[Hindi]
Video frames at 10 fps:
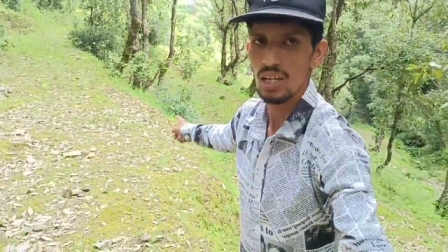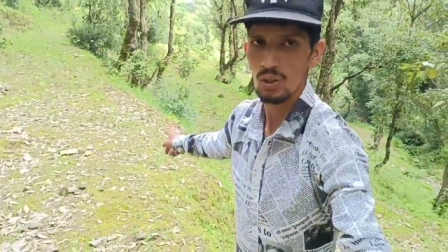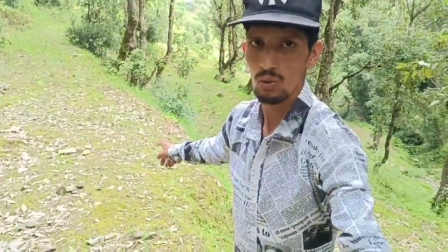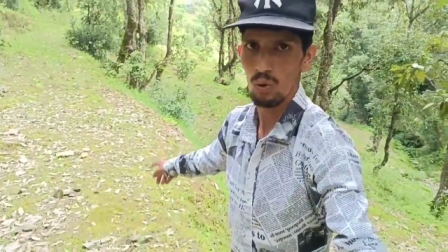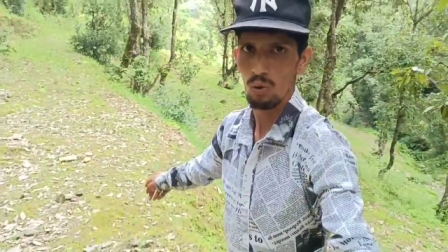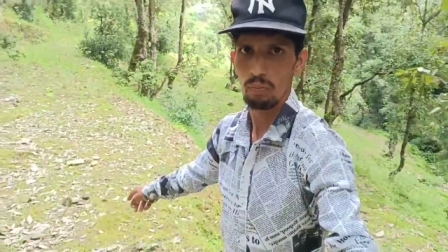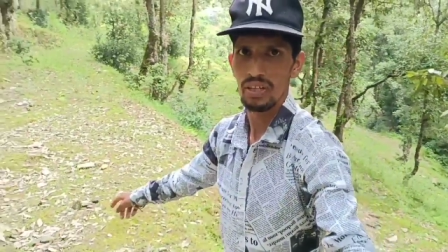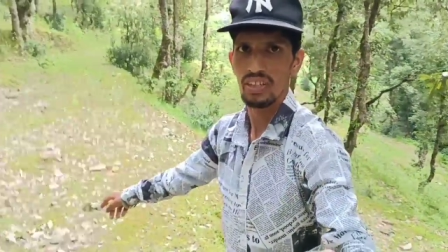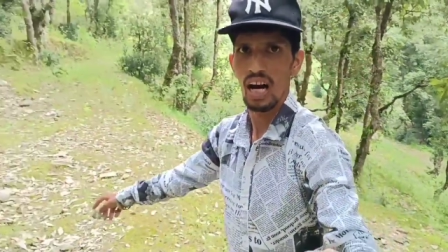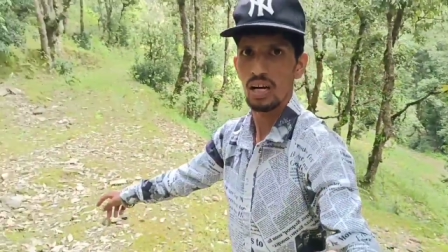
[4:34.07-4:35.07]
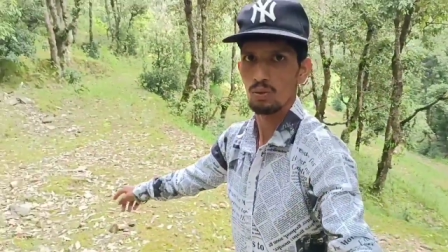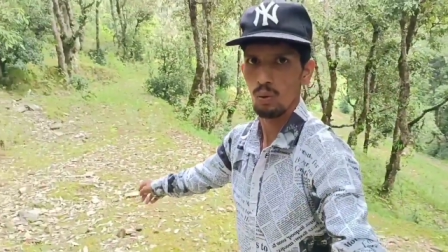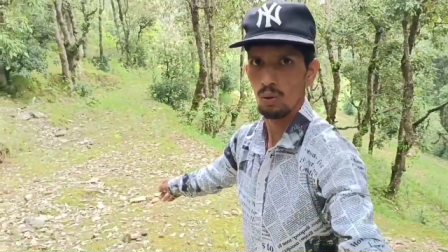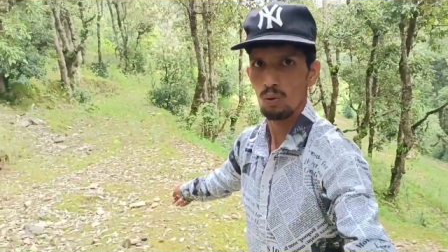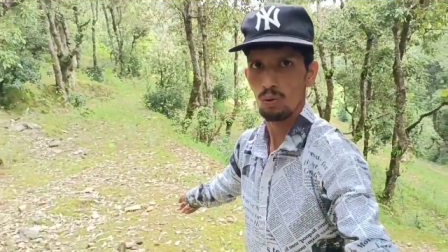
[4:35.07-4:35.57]
तो बिगदा
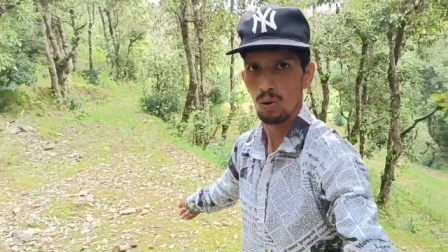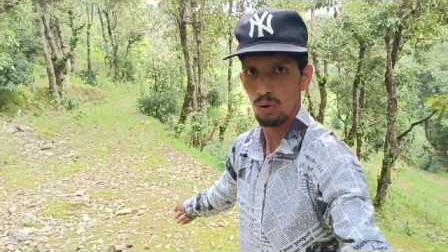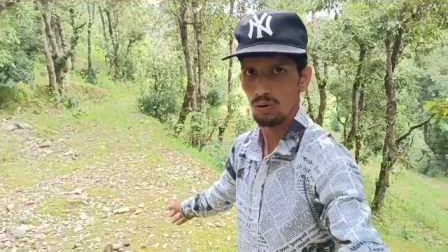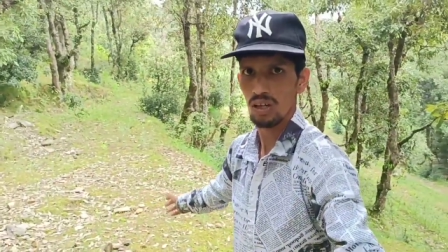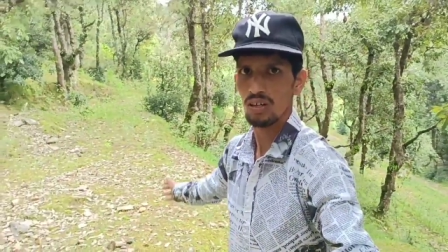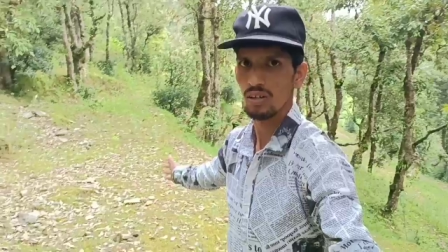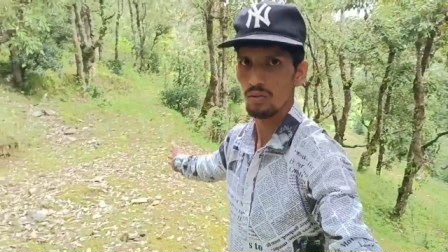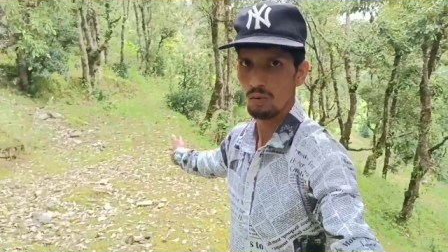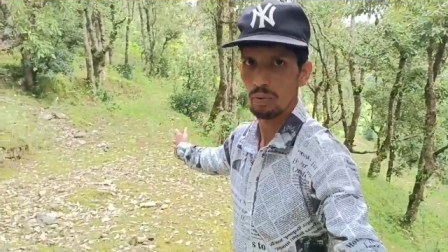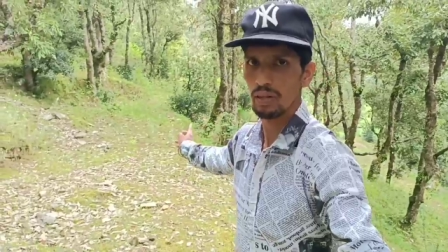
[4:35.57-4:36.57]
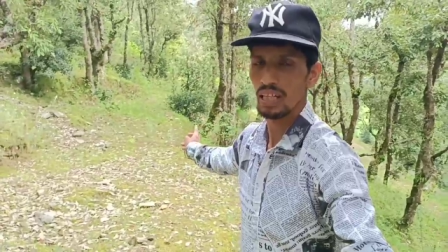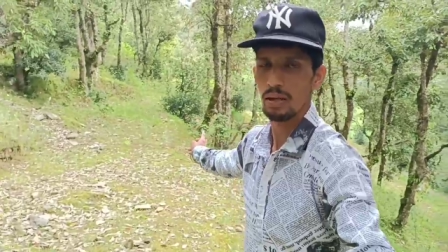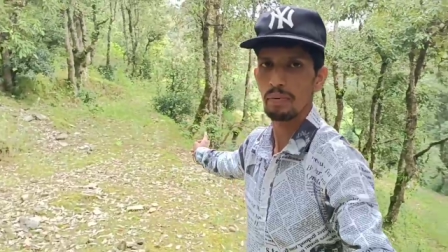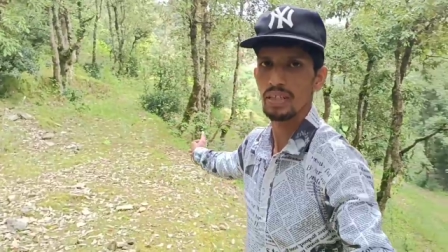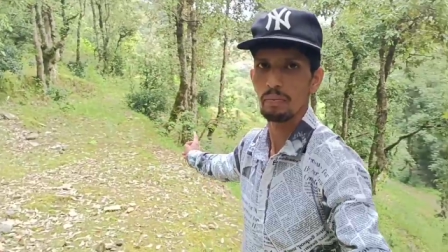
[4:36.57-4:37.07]
गोलू लोग वहीं पर रहते
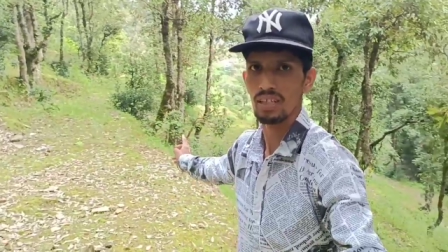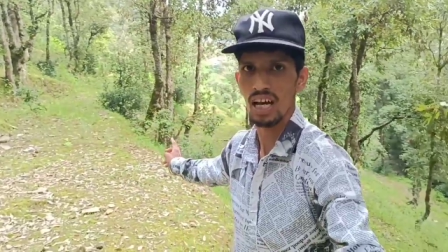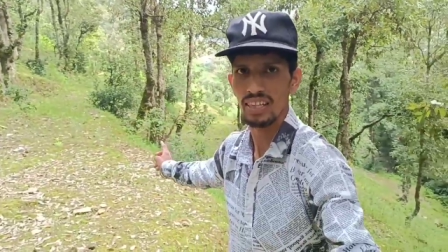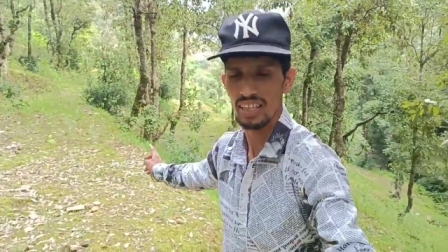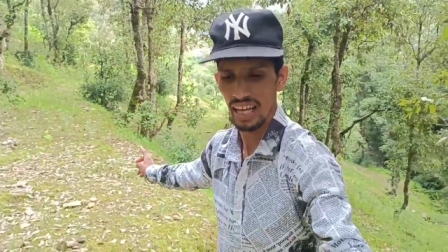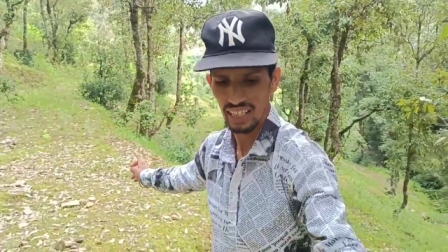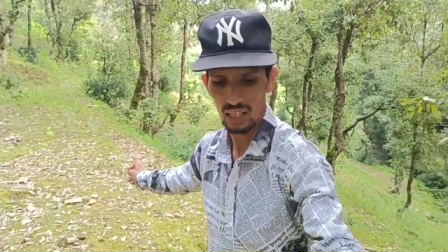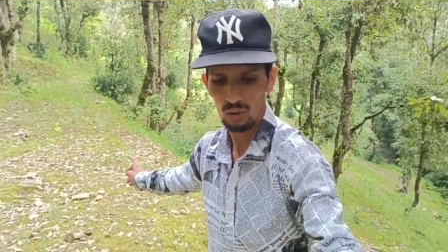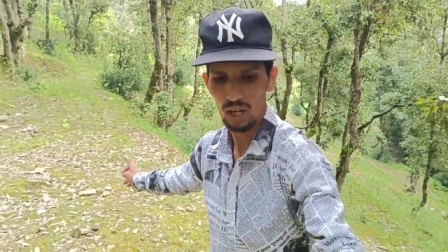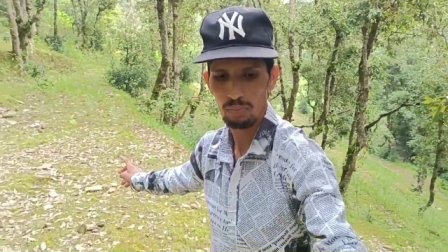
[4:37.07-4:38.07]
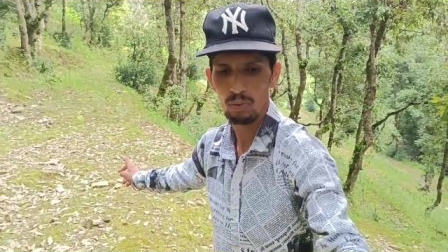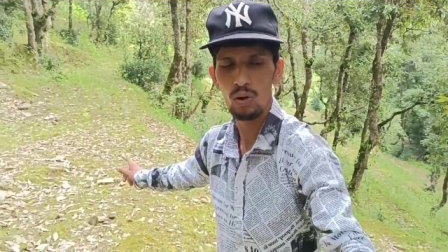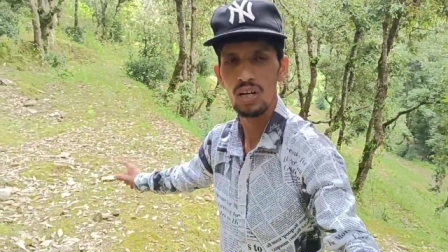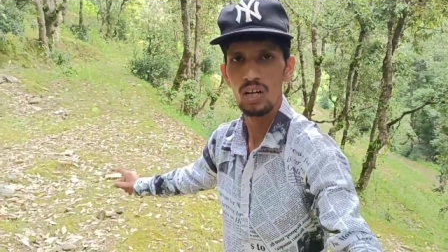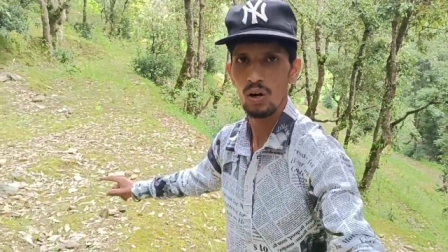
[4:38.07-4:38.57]
पीछे मकान दिखाई दे रहा होगा आपको
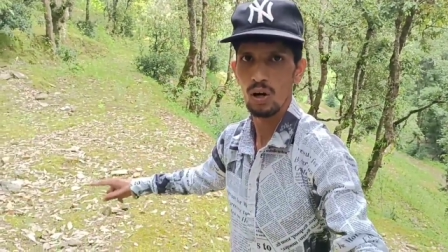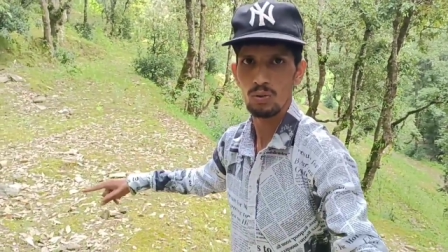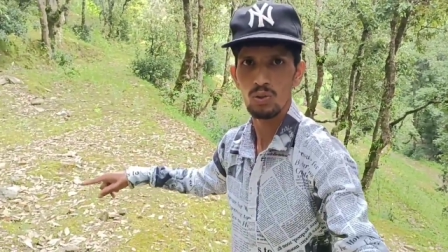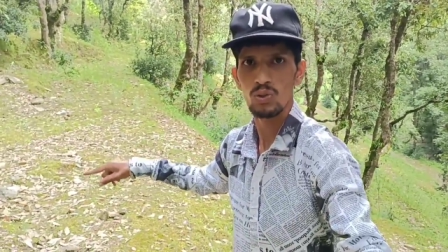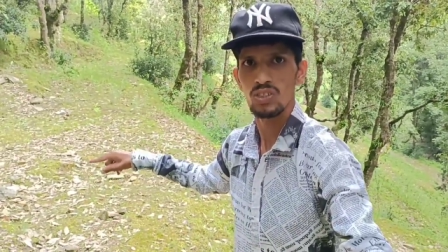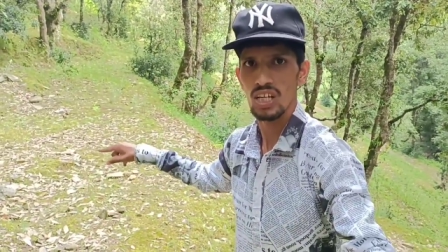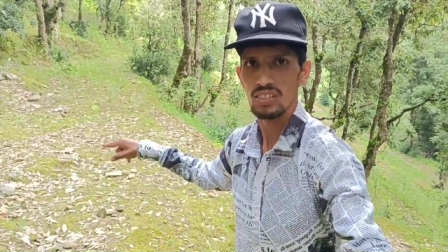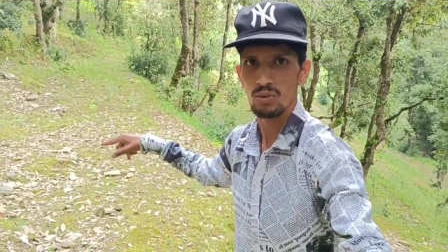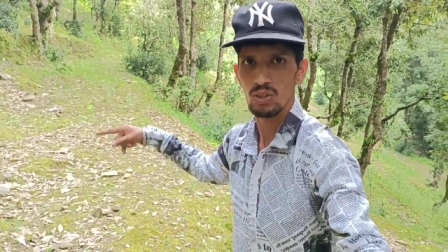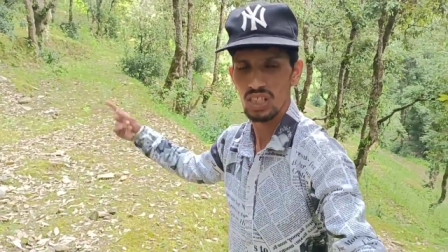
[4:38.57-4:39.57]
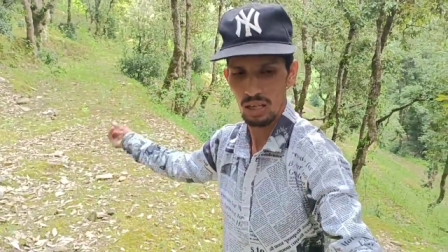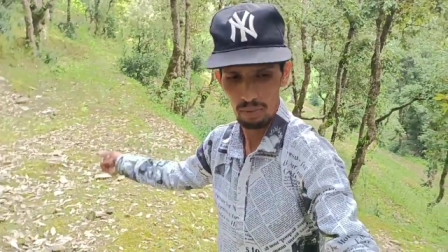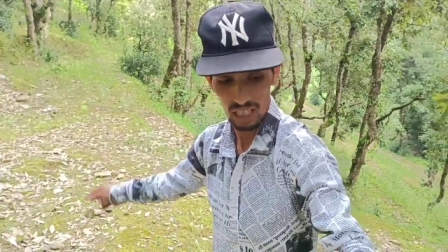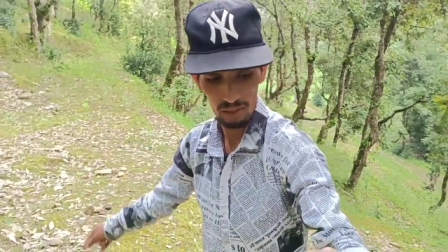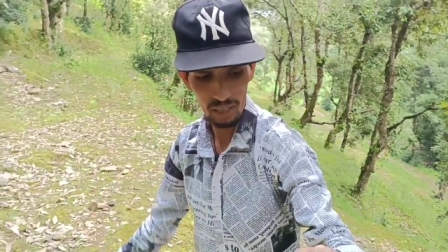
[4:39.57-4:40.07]
और उस जस्ट उसके
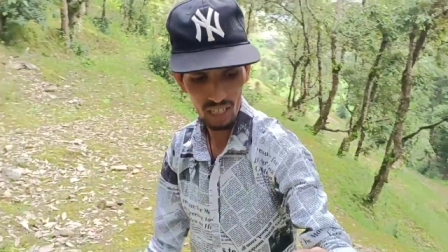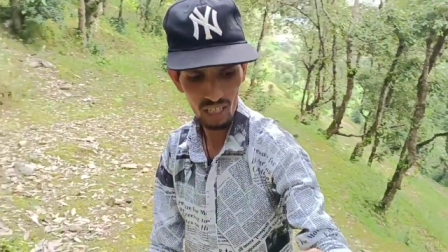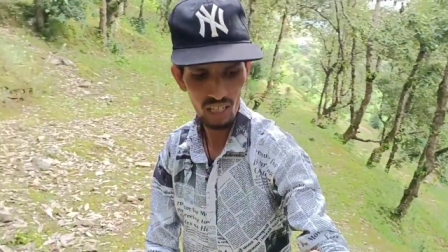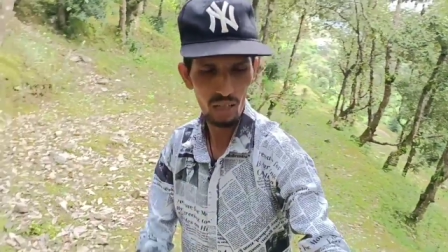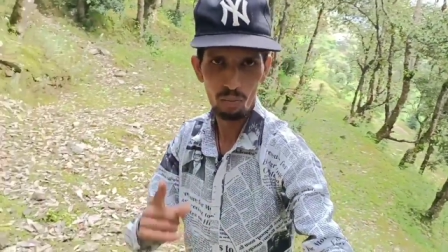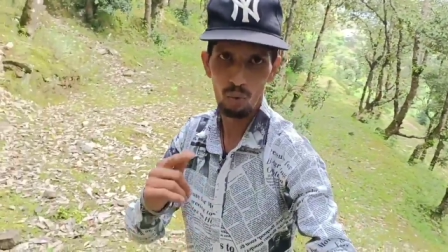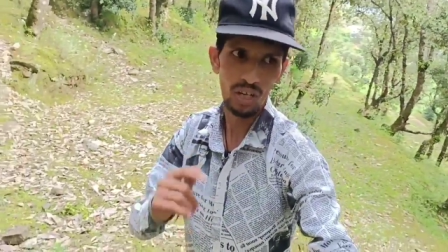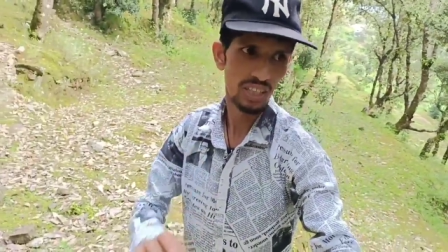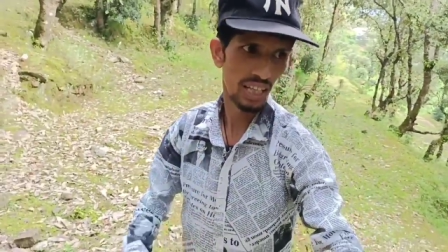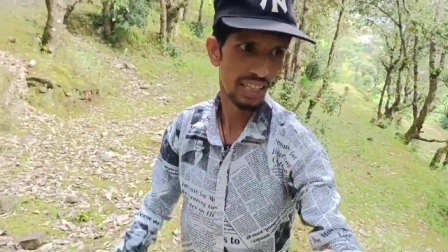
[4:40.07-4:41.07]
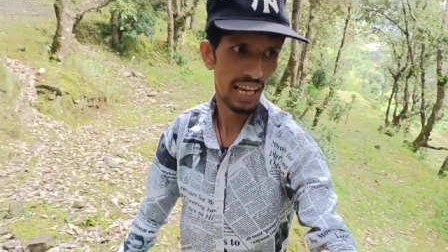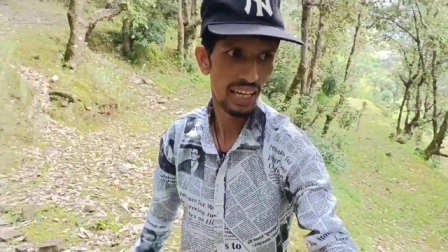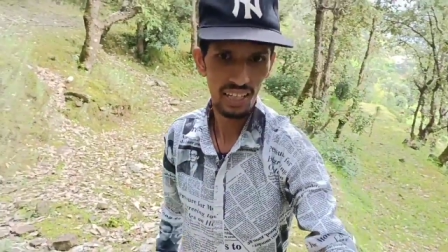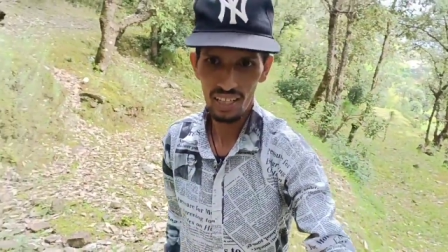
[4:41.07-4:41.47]
बगल में मोहित रहता है